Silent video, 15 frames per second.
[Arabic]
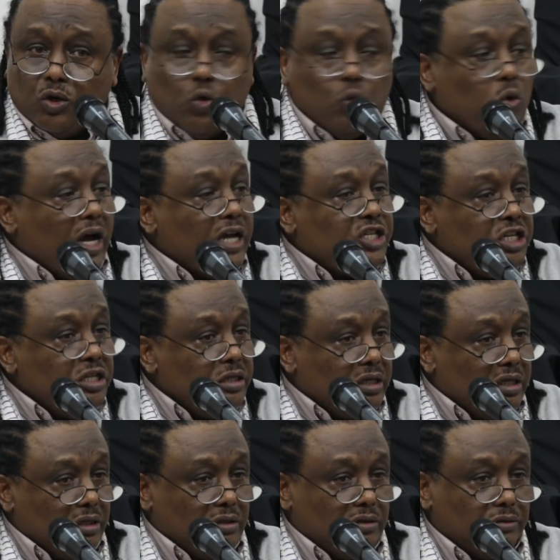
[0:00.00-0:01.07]
هو
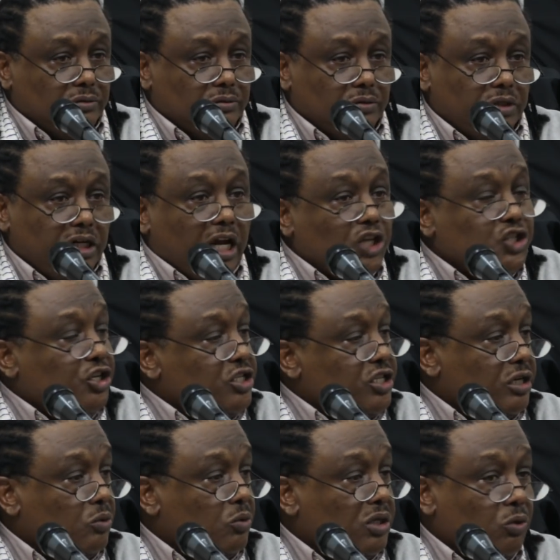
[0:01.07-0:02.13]
أجندة للعشر
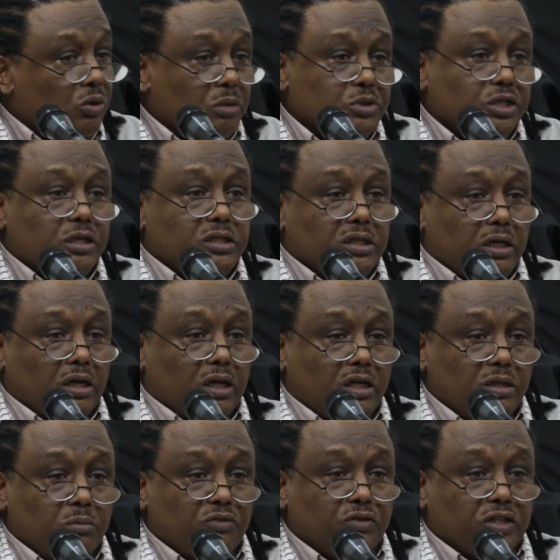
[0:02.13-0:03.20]
سنوات أو الخمسة سنة
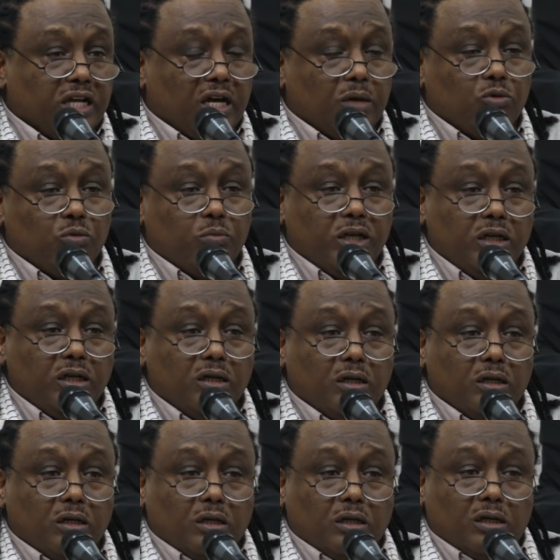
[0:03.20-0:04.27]
القادمة في التعامل بين
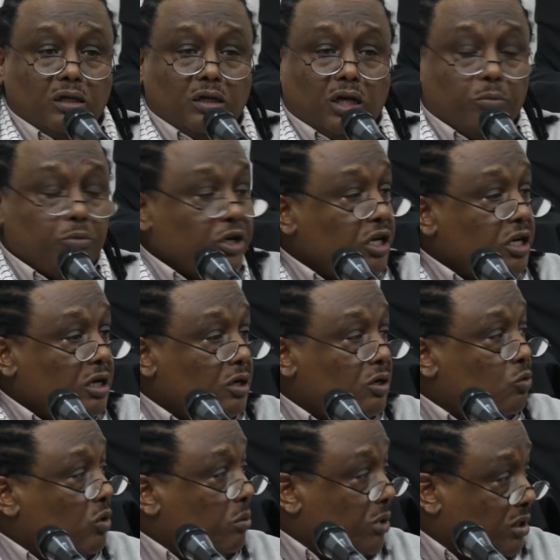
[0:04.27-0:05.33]
أمريكا
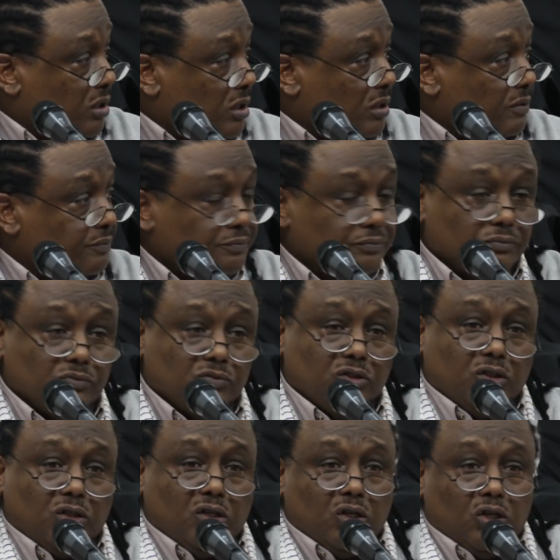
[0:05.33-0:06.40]
والمنطقة
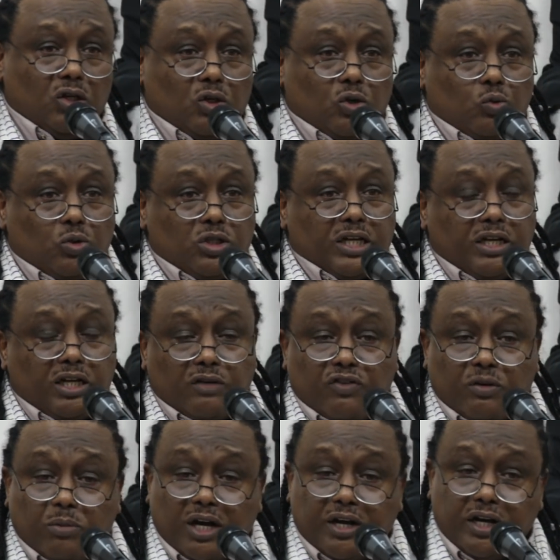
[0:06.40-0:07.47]
وإذا نحن
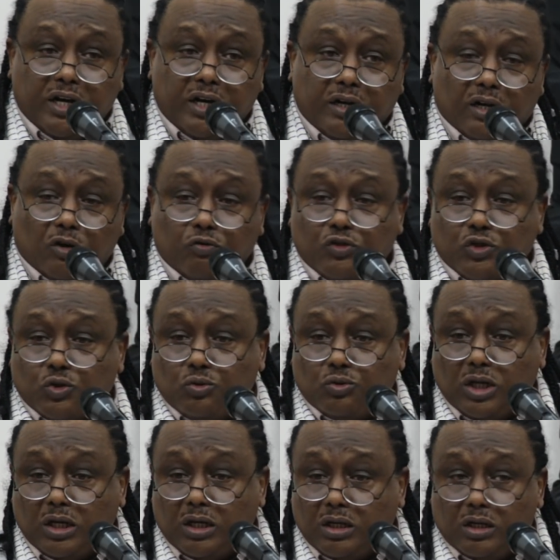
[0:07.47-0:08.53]
في البحرين أو في
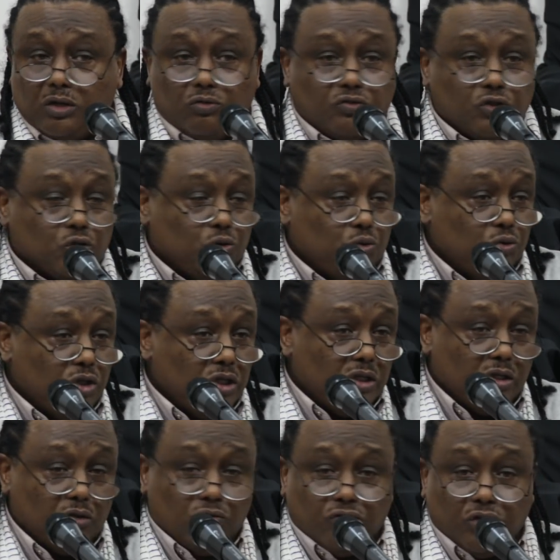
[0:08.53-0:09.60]
السودان أو في
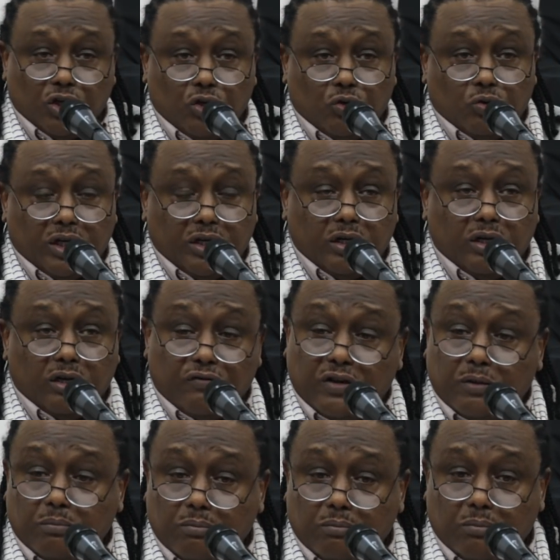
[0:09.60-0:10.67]
السعودية أو في غيره دايرين
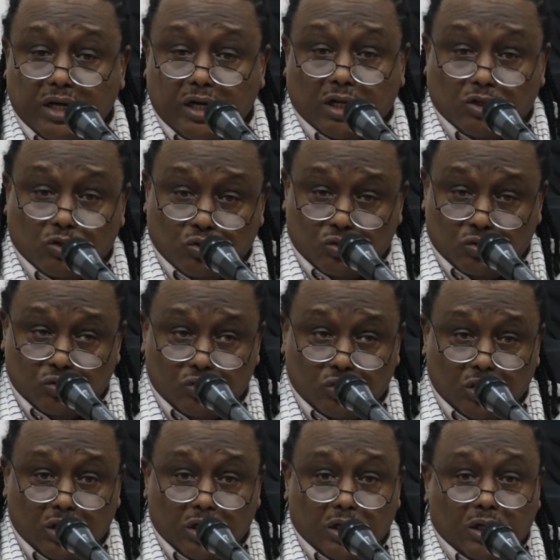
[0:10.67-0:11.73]
نفهم ما يحدث
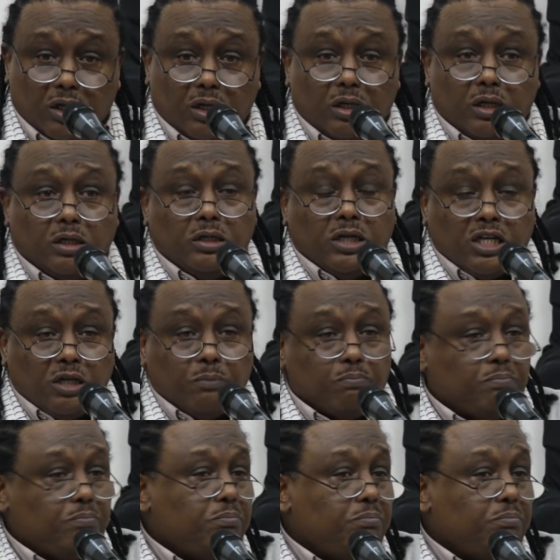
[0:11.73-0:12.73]
يجب